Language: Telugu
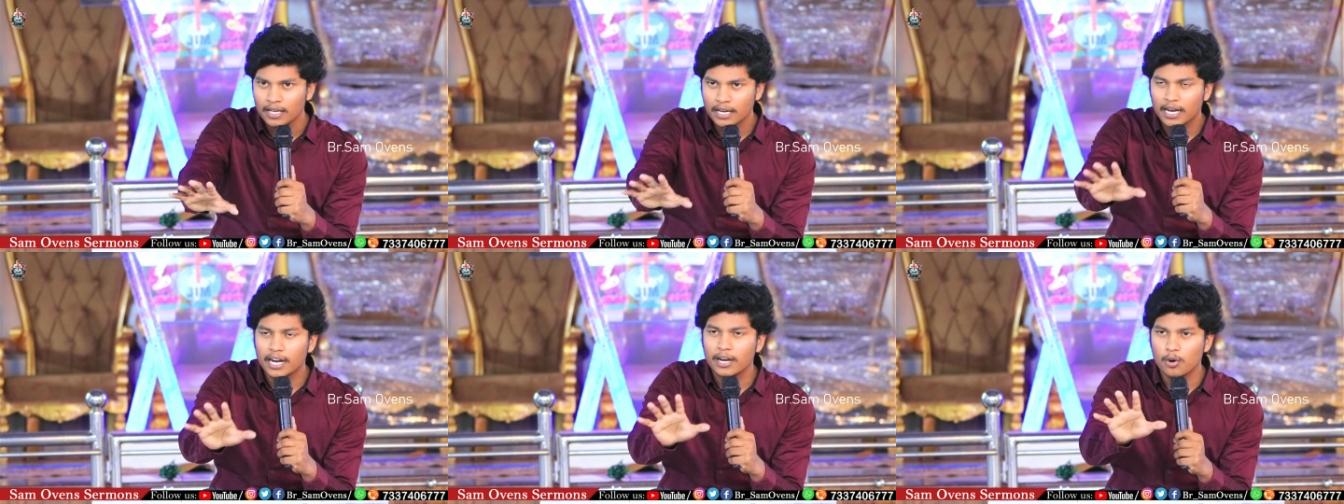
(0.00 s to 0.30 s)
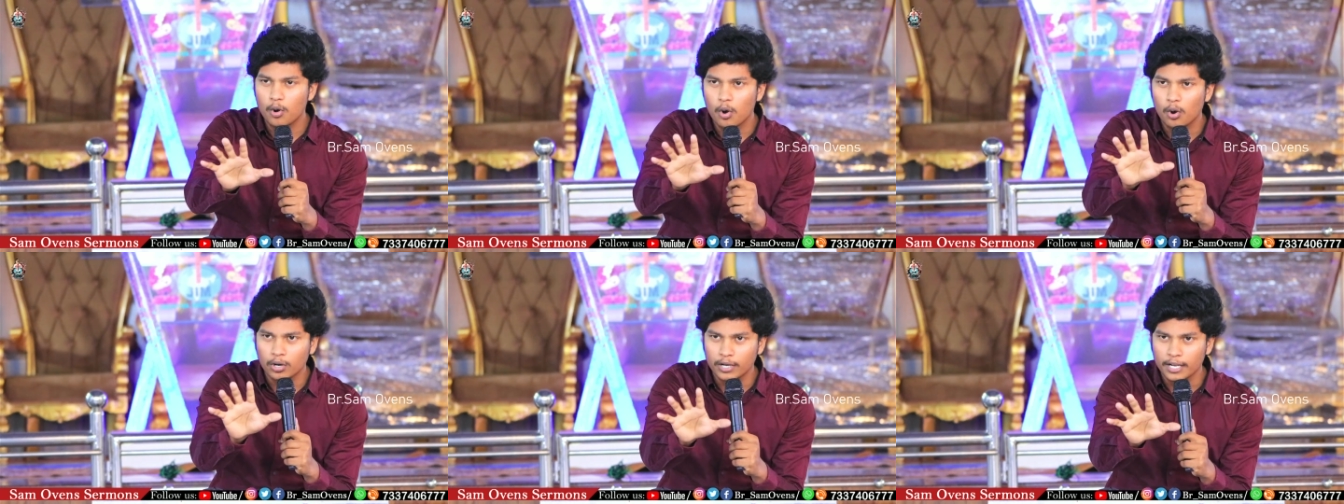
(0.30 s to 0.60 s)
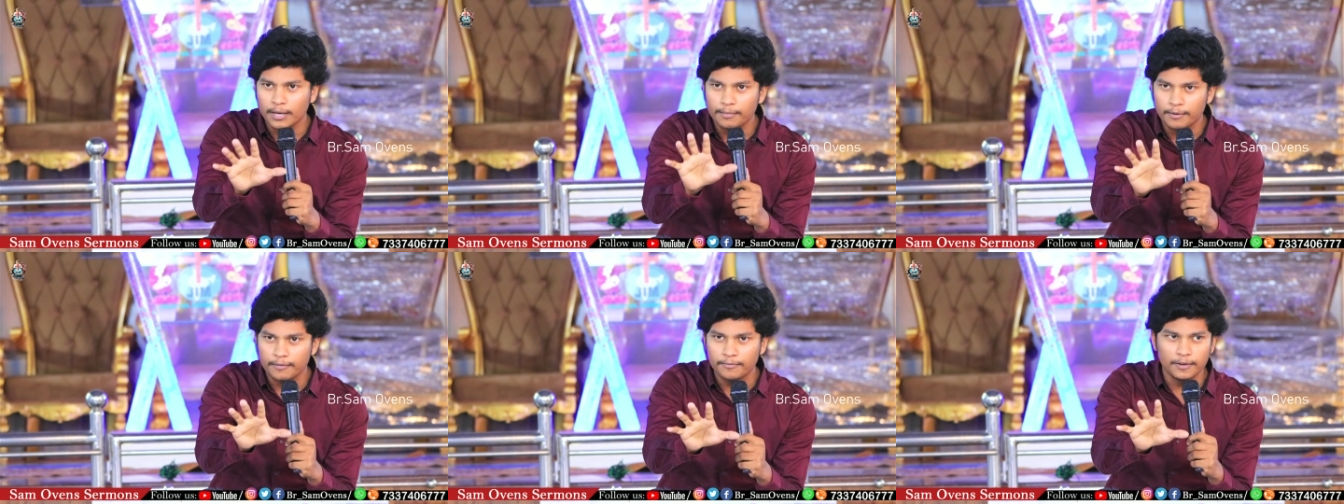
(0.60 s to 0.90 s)
కానీ ఒక
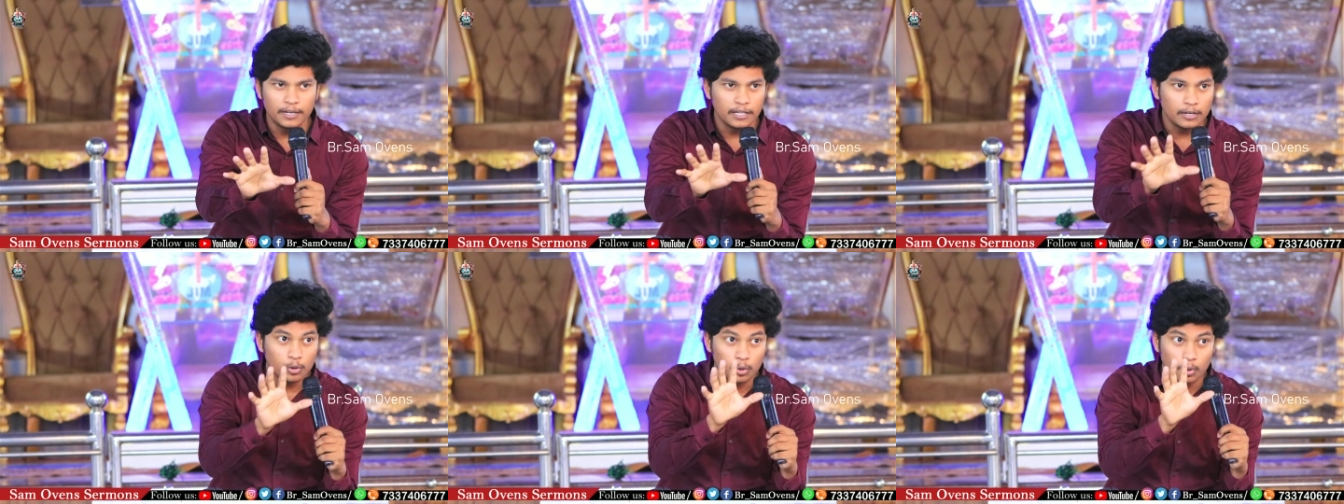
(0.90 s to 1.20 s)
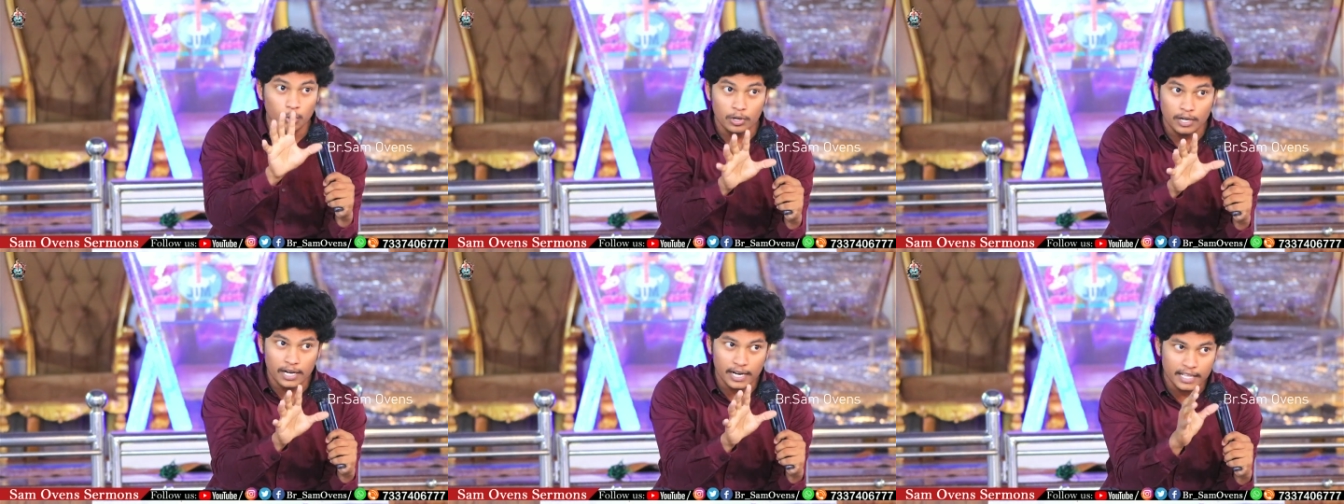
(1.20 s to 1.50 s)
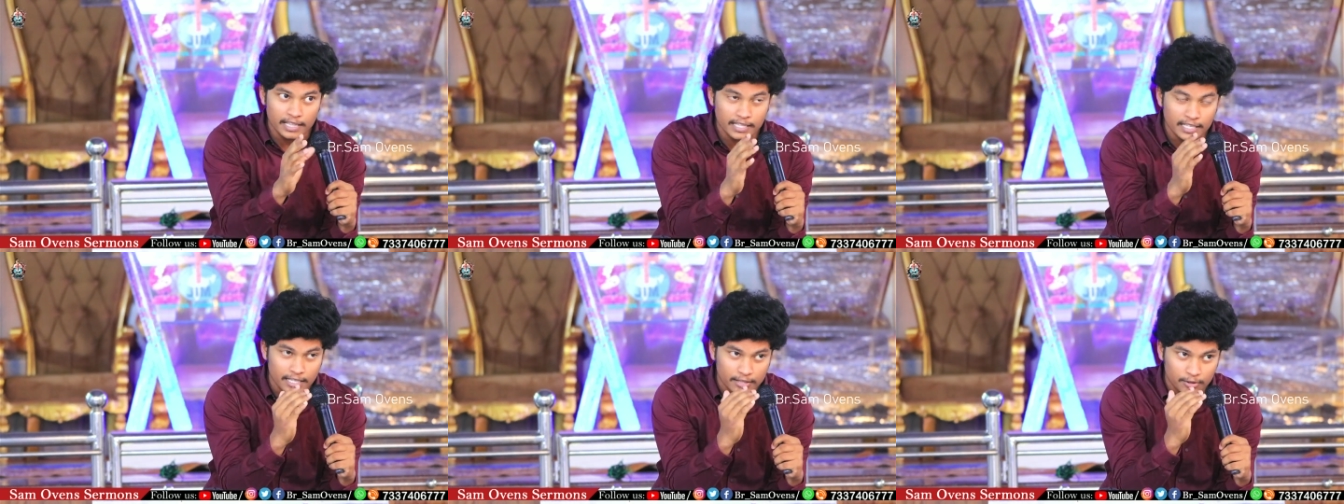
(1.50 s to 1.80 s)
టైప్ ఆఫ్ ఫీలింగ్ కుళ్ళు
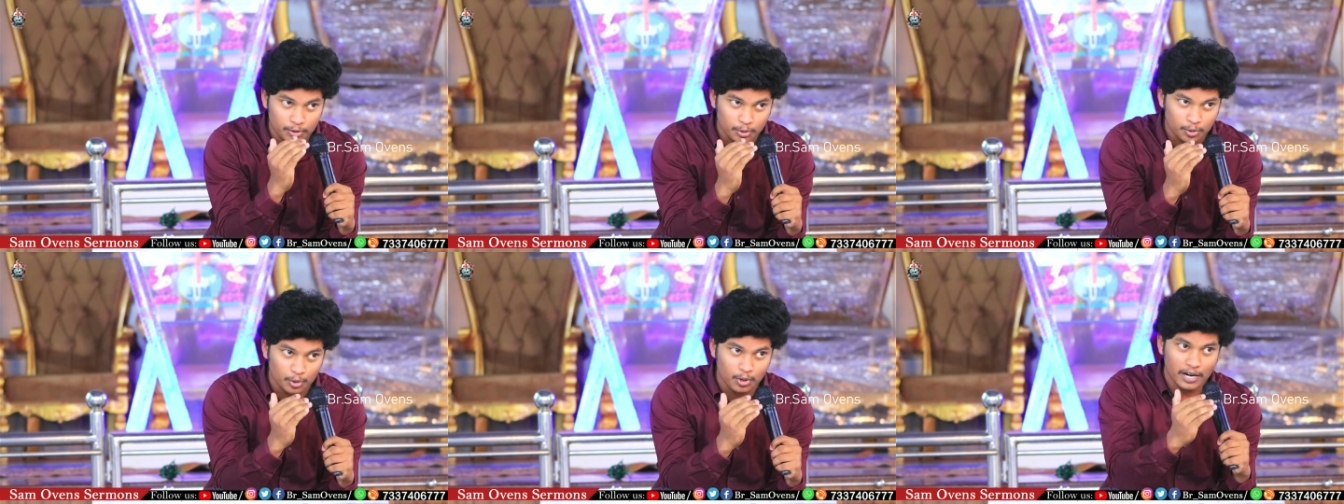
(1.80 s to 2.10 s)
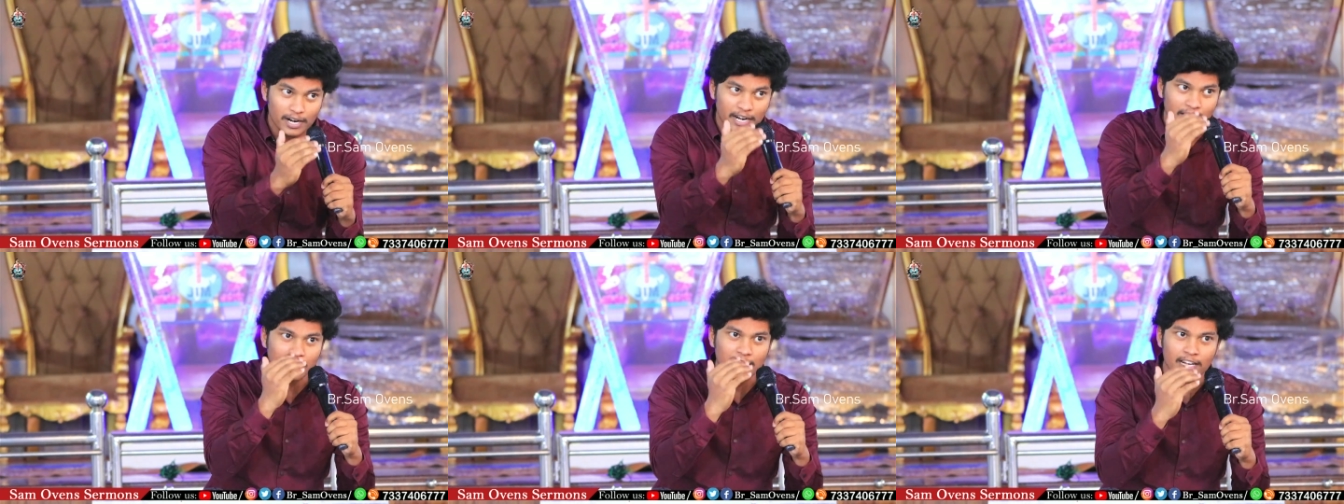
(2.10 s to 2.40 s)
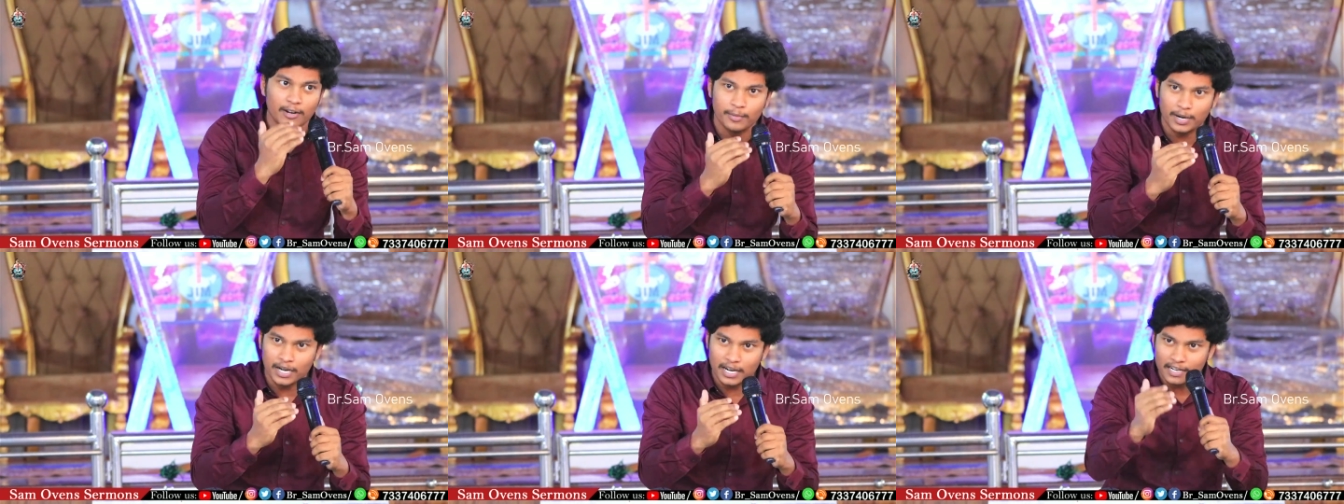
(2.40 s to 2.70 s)
అనేది ఎంత దూరానికైనా
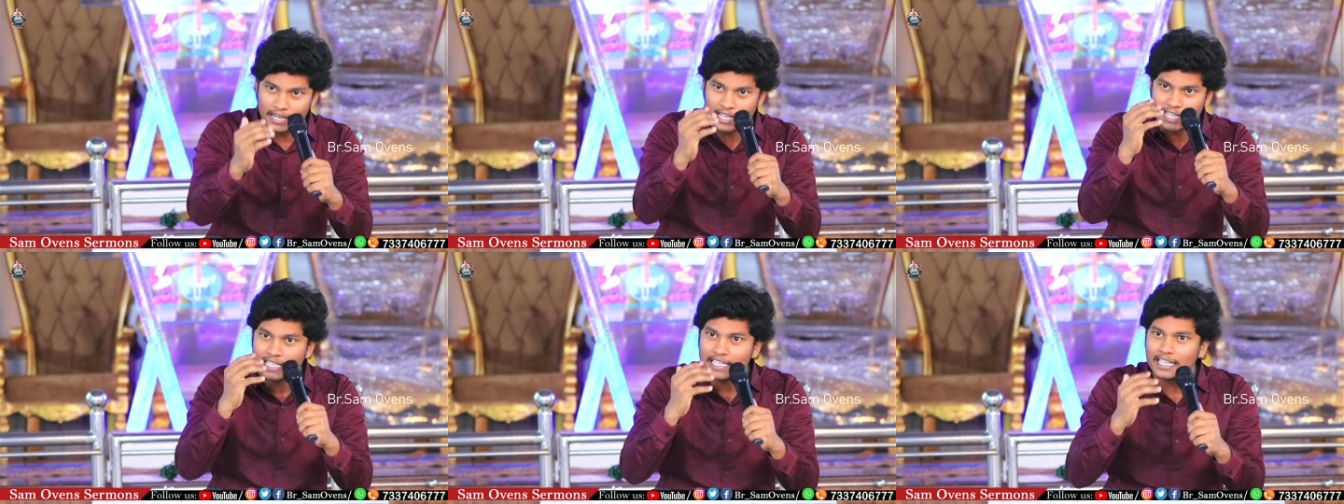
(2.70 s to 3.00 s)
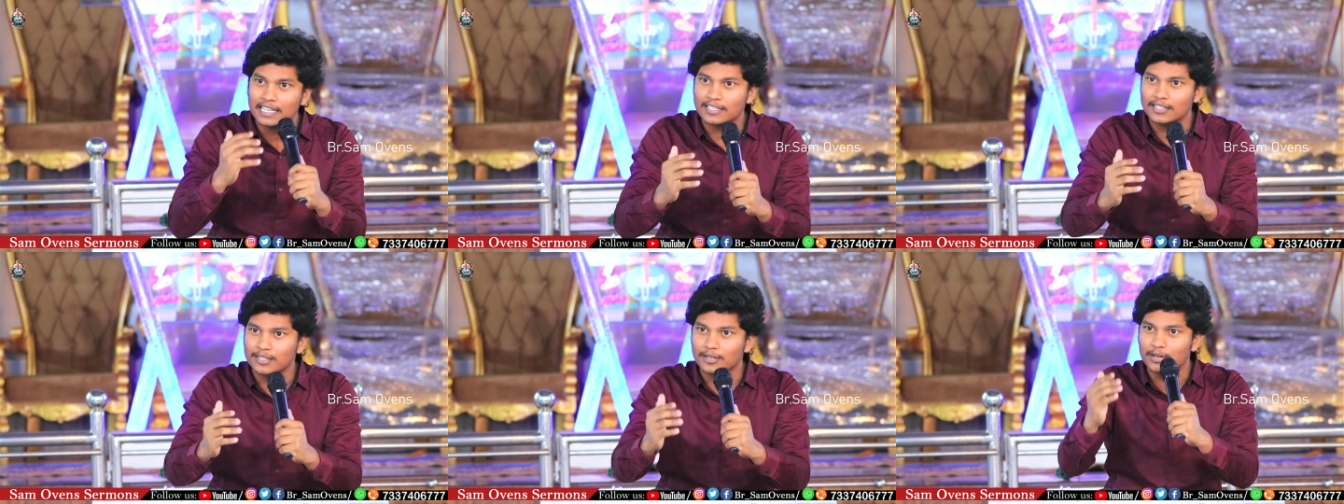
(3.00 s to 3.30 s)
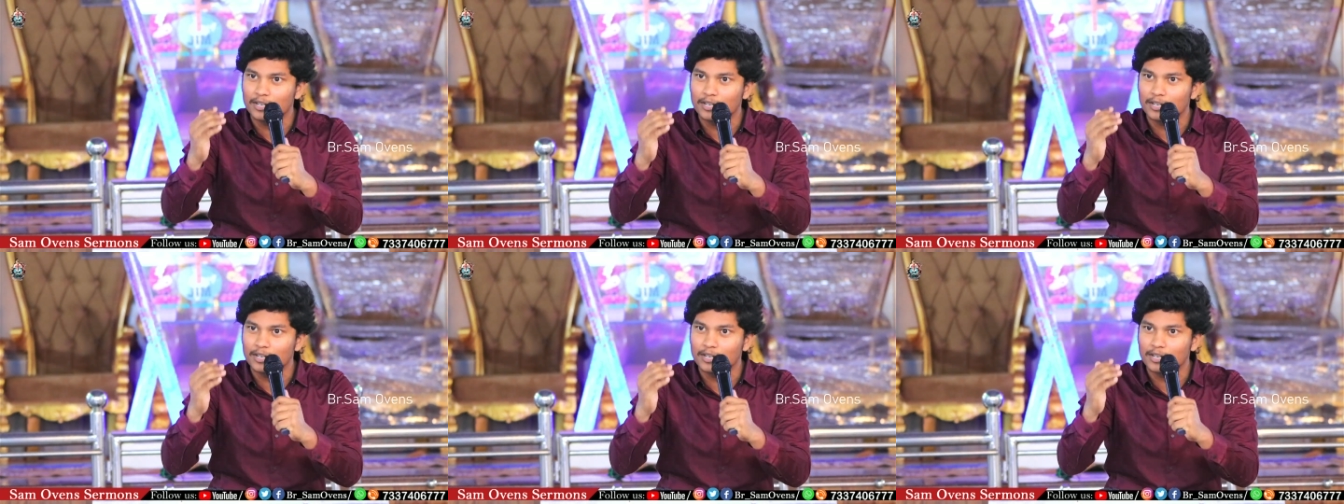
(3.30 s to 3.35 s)
మనల్ని ఏం చేస్తూ